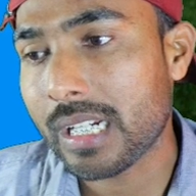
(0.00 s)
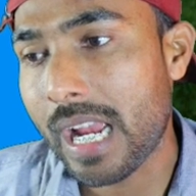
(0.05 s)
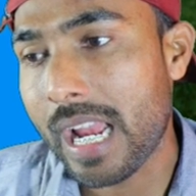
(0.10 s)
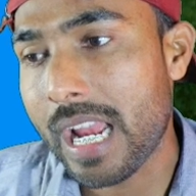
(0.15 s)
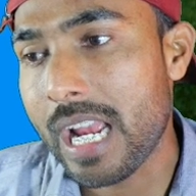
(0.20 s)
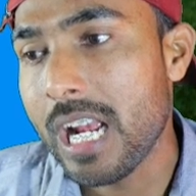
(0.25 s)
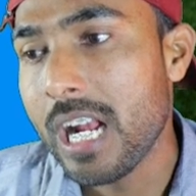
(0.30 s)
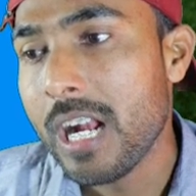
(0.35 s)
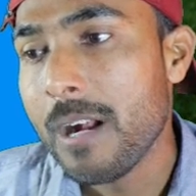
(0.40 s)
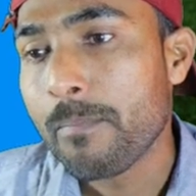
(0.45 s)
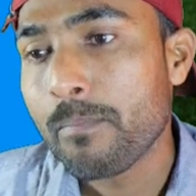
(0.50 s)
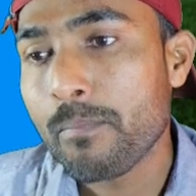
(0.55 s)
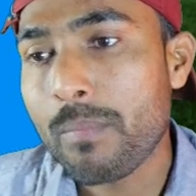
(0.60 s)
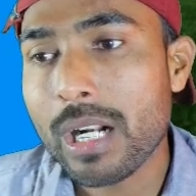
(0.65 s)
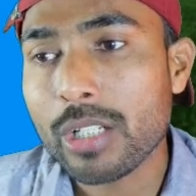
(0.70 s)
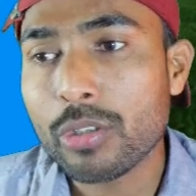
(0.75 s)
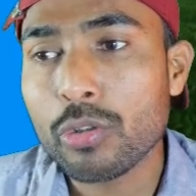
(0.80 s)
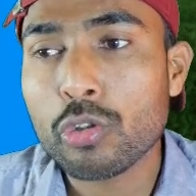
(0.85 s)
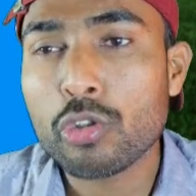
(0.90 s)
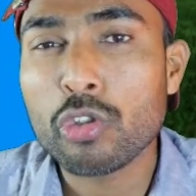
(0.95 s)
रखा है
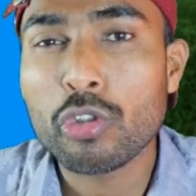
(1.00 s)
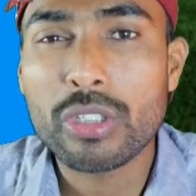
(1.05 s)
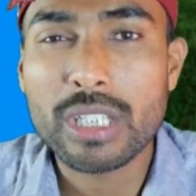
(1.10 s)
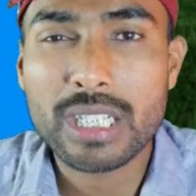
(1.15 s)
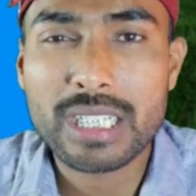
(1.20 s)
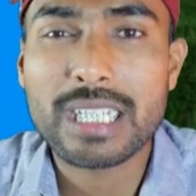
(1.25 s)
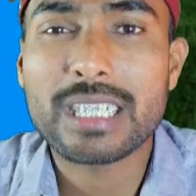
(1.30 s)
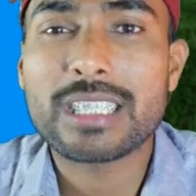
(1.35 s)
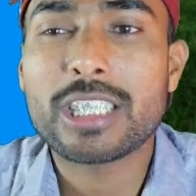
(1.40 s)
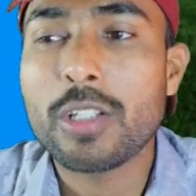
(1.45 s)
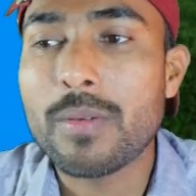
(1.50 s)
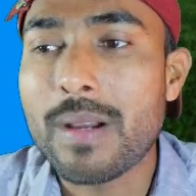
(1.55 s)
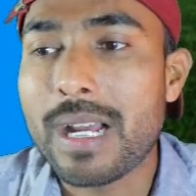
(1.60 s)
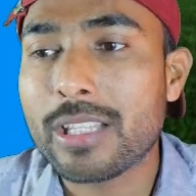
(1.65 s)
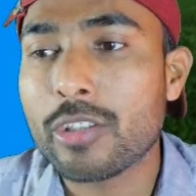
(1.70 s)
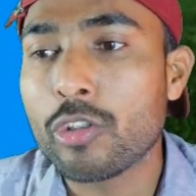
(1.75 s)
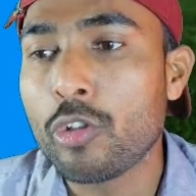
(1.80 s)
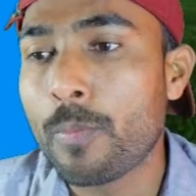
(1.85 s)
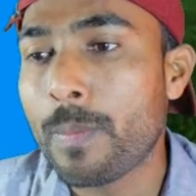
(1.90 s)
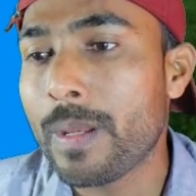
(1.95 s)
बट दोस्तों दिक्कत की
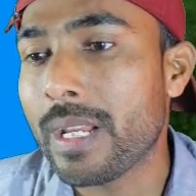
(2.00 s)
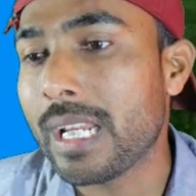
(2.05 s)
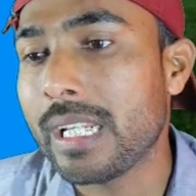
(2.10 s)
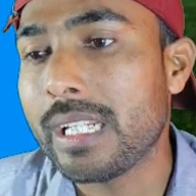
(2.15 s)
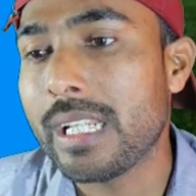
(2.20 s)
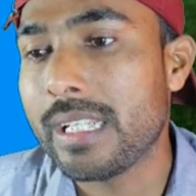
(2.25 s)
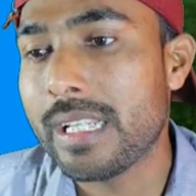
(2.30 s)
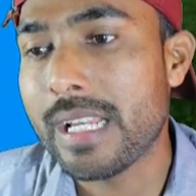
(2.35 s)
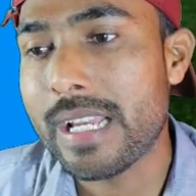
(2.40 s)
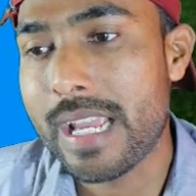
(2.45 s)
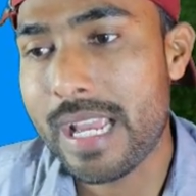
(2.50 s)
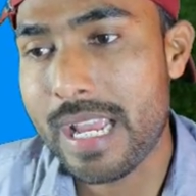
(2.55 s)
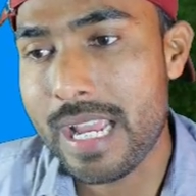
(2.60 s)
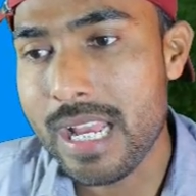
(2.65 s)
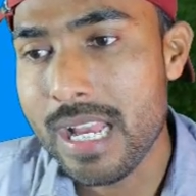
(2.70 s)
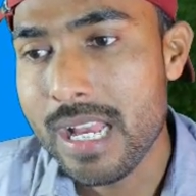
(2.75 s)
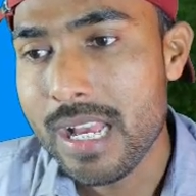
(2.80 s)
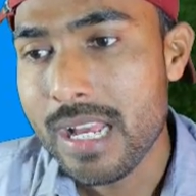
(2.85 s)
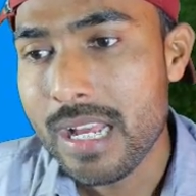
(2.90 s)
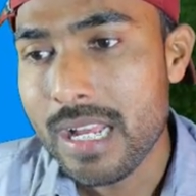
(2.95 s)
बात यूपी के लिए यह है